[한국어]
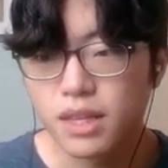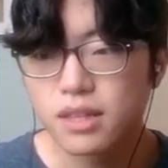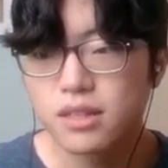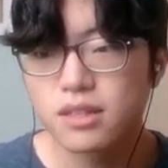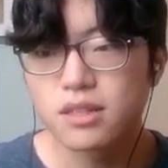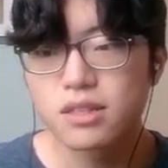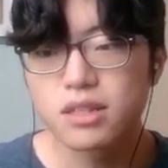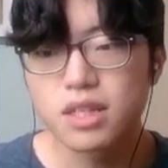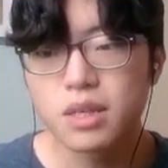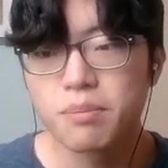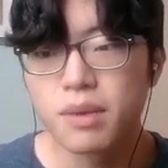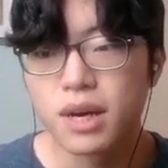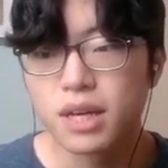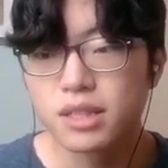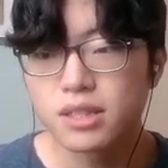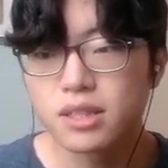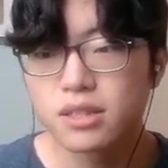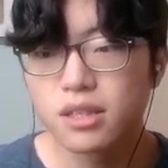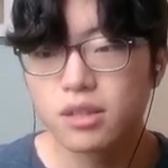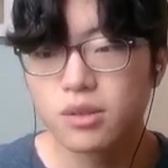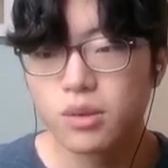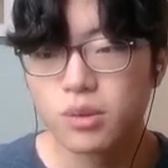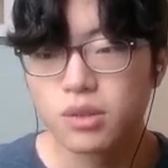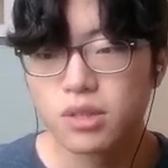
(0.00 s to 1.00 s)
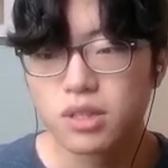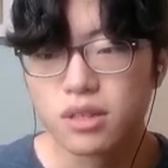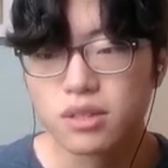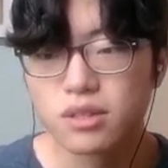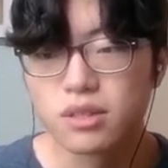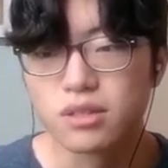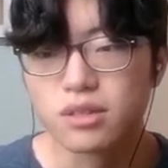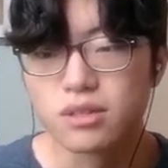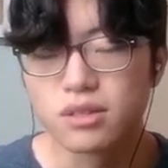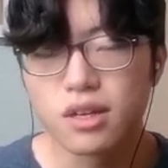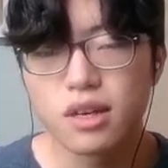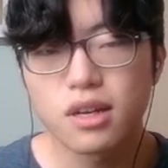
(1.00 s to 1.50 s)
특히 바나나
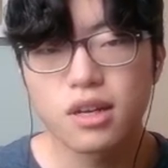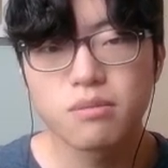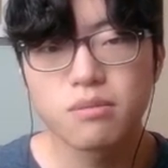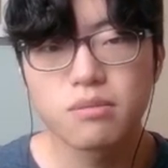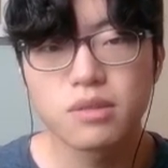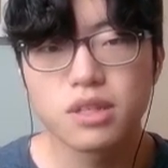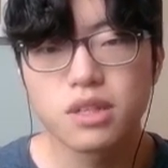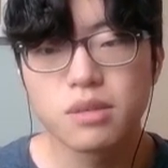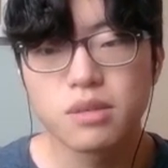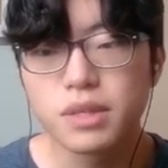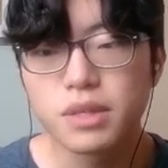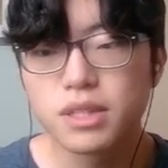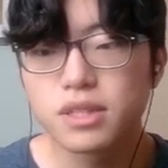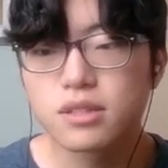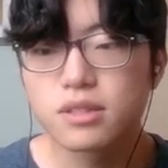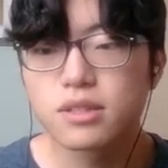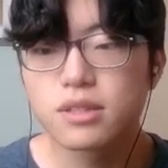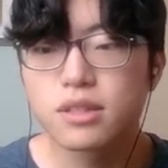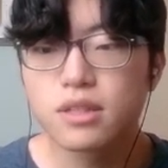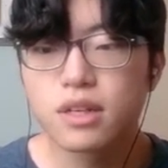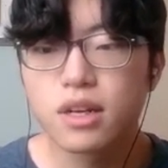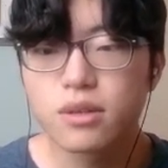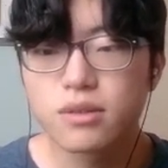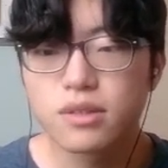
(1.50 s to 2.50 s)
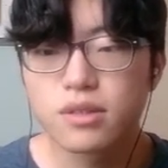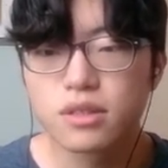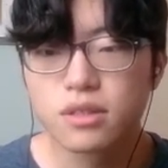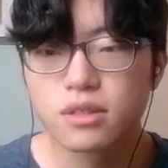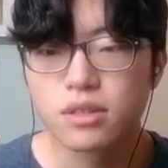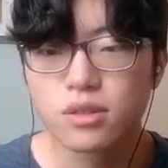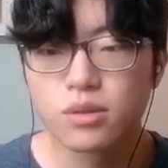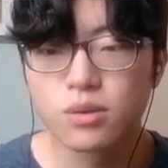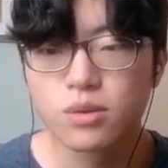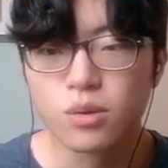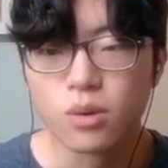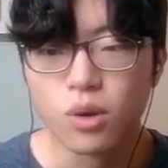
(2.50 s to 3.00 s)
농장은 사람들이 밑에서 일하고
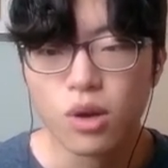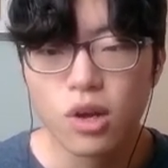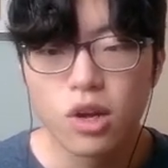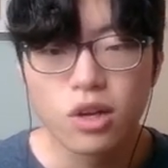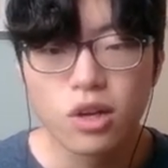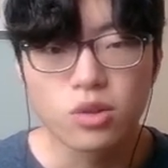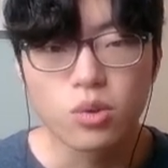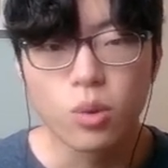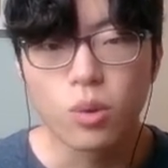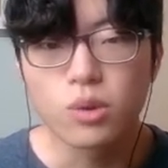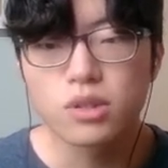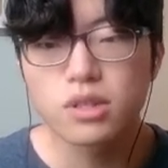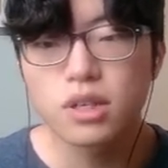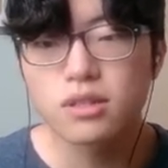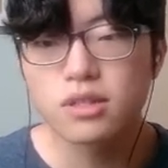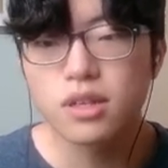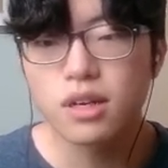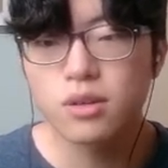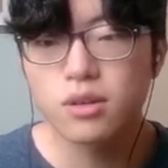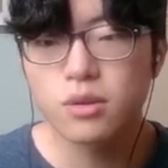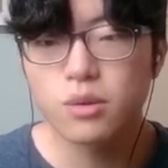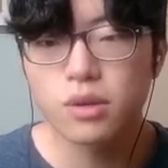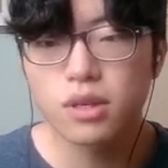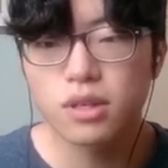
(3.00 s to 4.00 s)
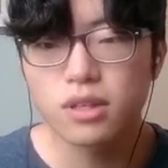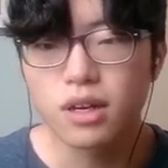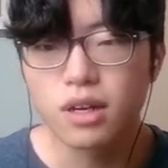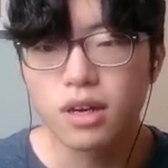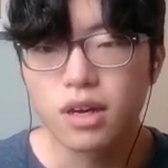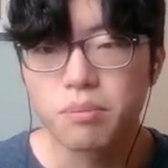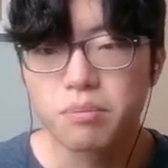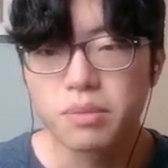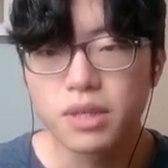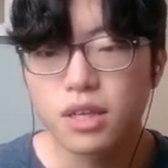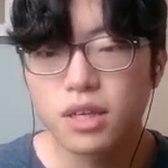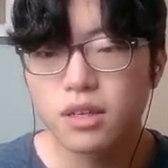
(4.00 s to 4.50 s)
있는데도 농장
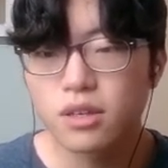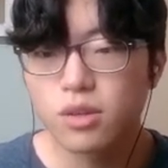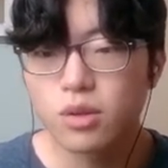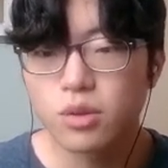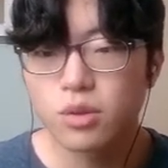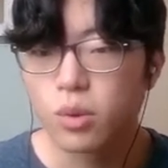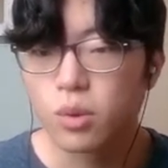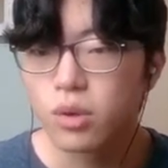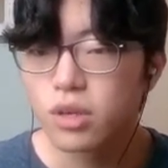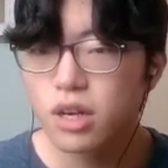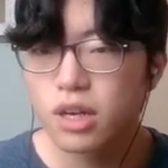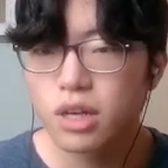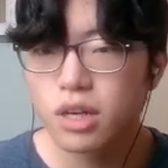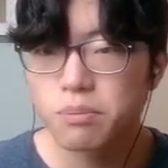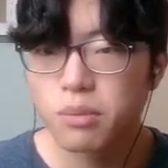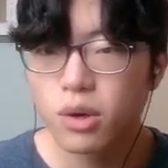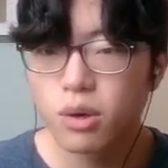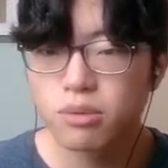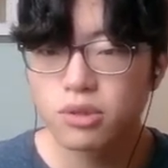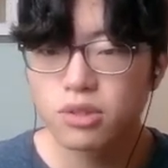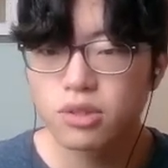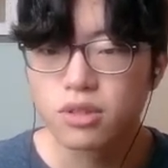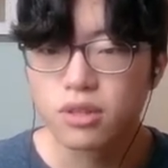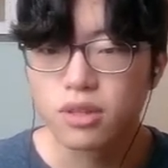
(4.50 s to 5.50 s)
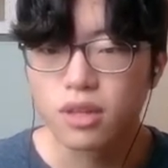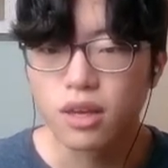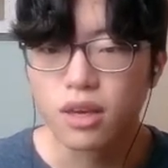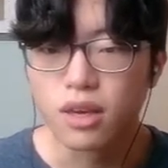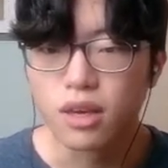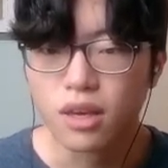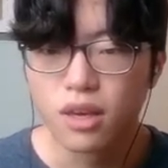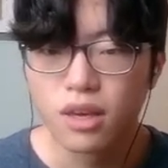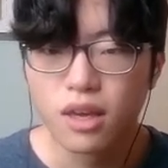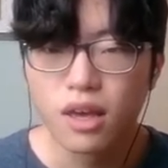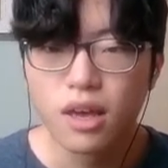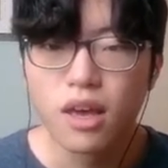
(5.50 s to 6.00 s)
상공에다가 비행기로 농약을
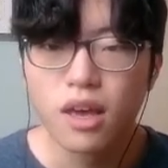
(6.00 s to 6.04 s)
퍼붓는데